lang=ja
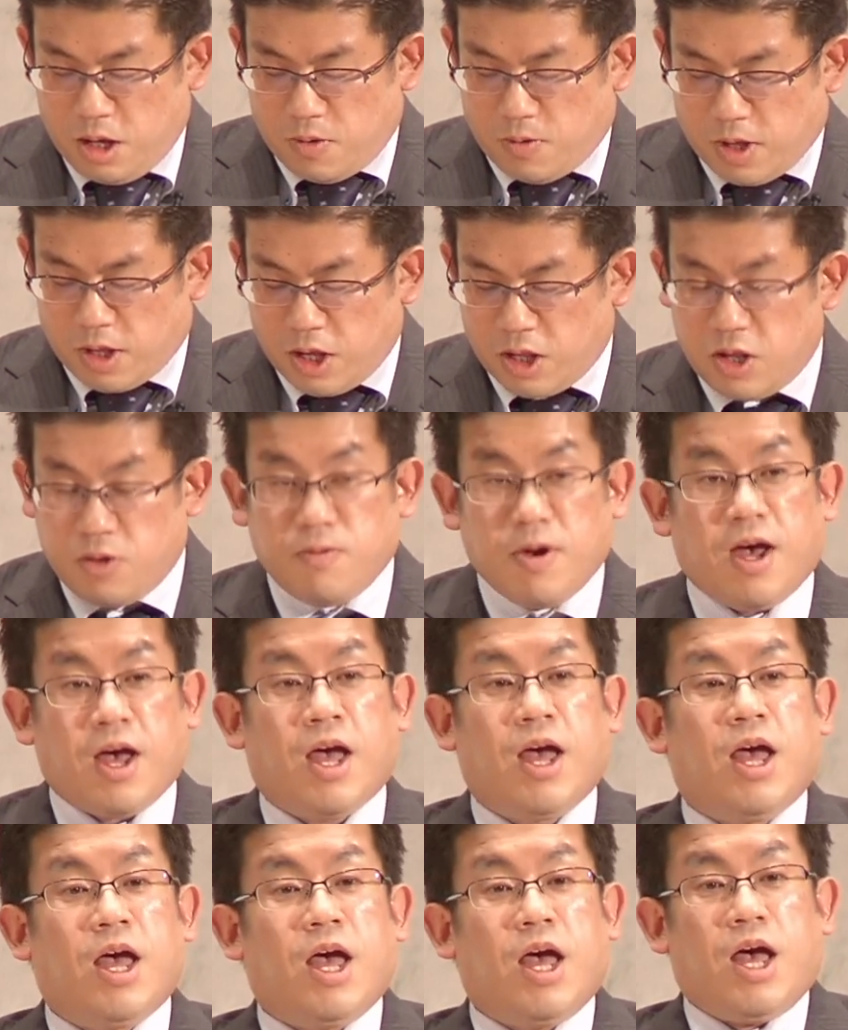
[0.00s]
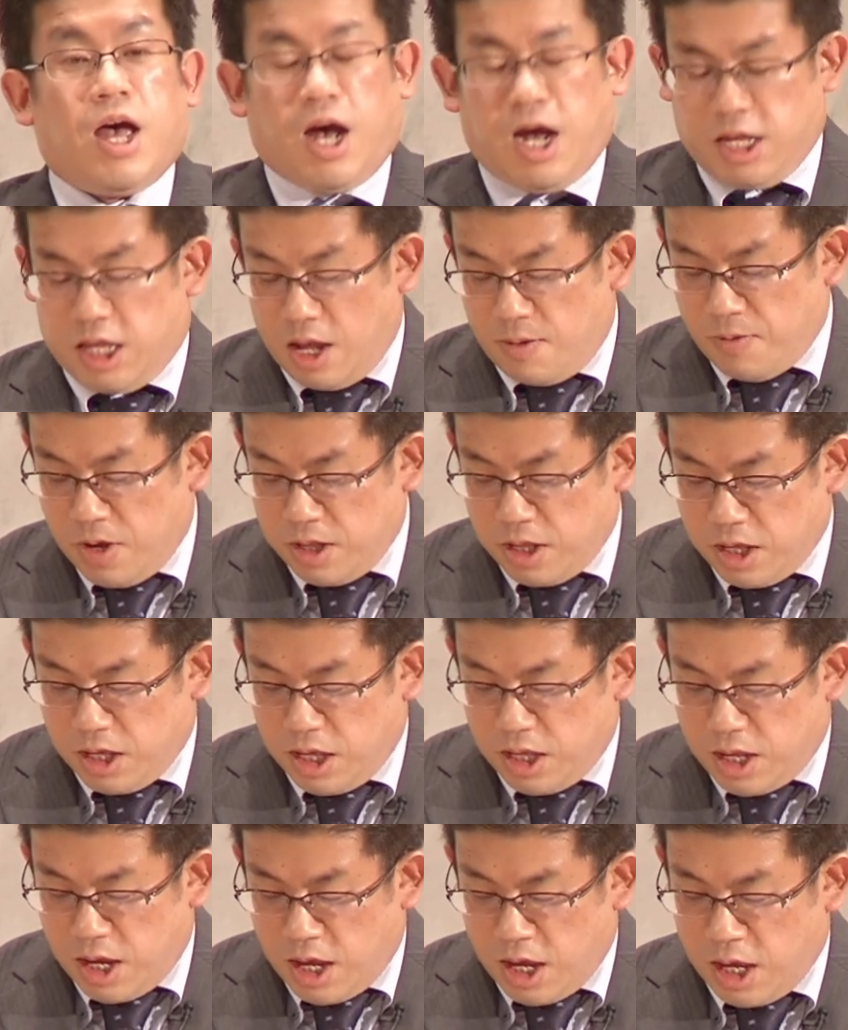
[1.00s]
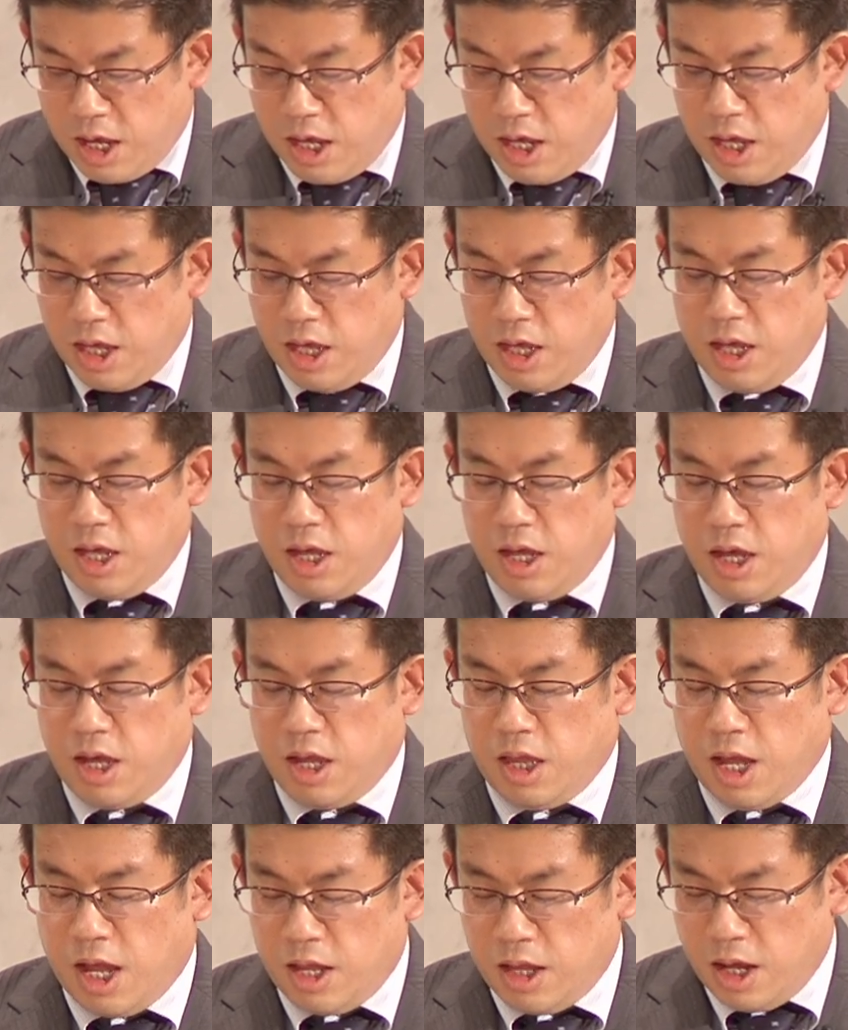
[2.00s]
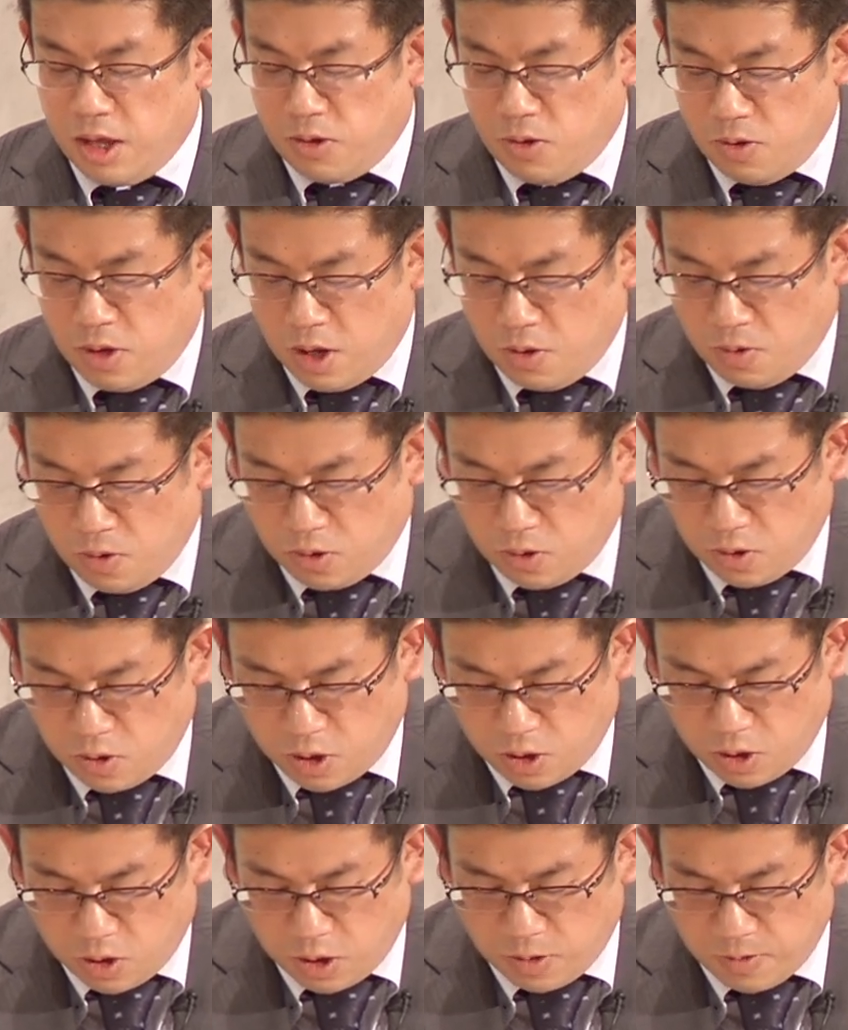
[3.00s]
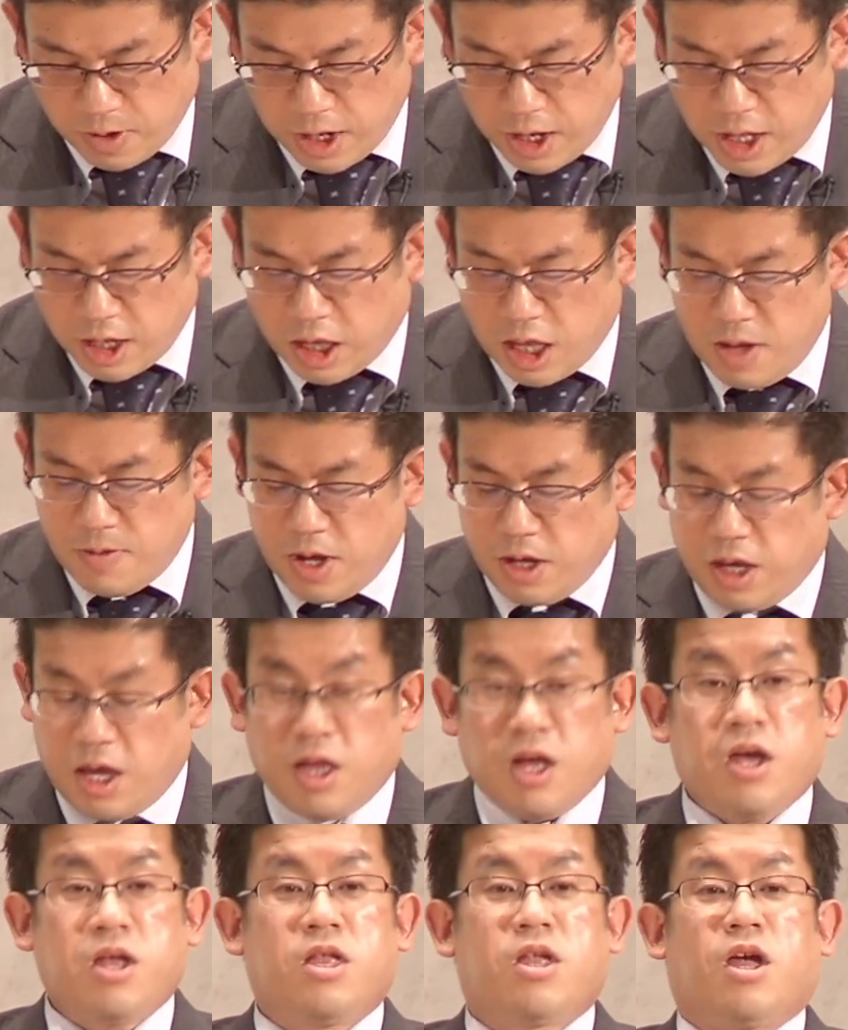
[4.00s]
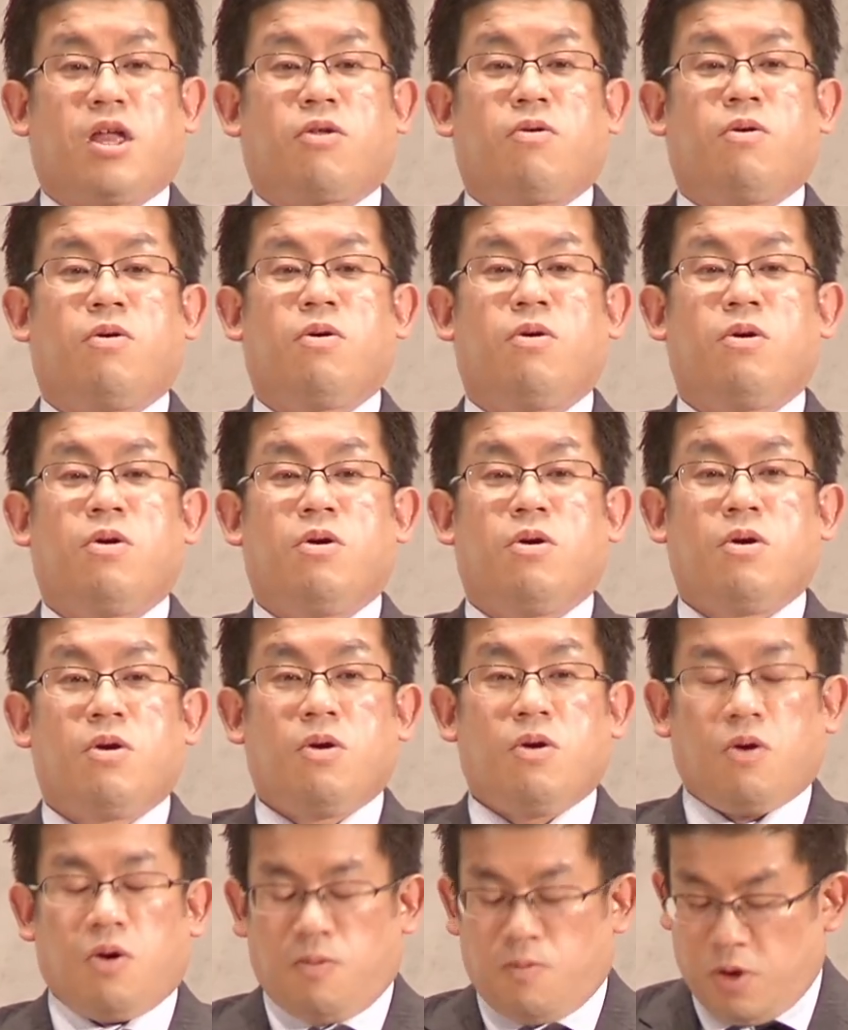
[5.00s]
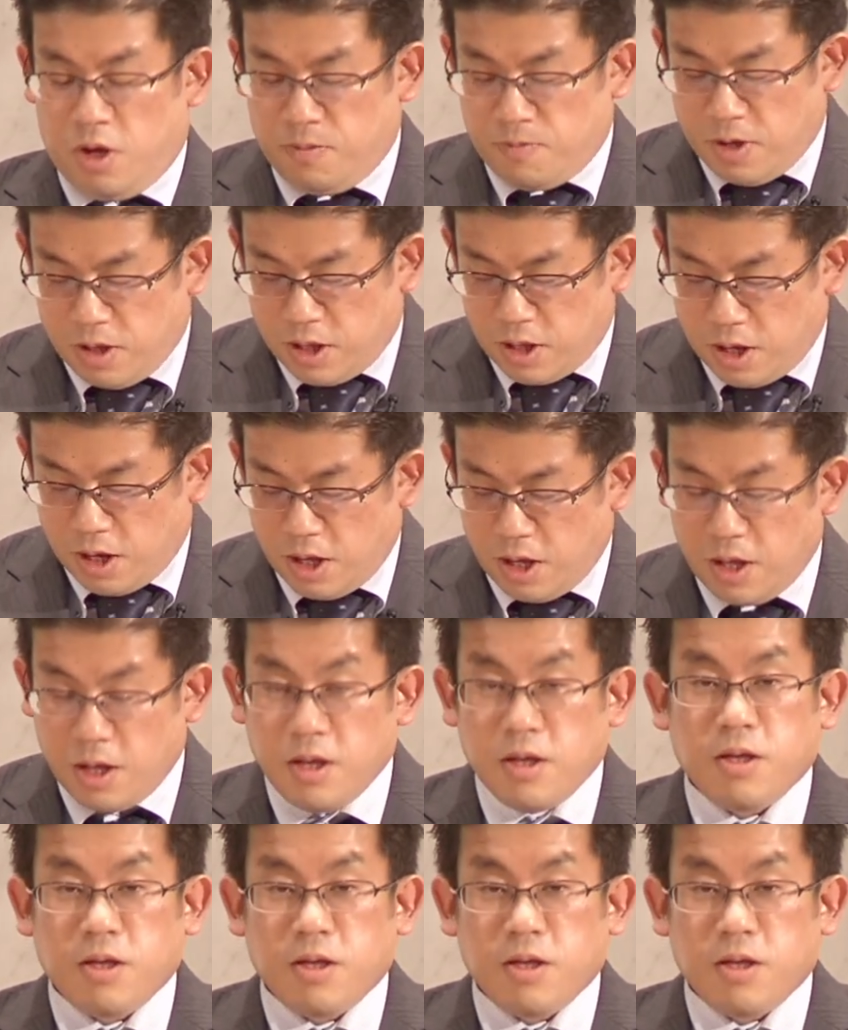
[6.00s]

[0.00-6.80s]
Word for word: 私は頭に来てなんでそんなことを言われなければいけないんだと思いました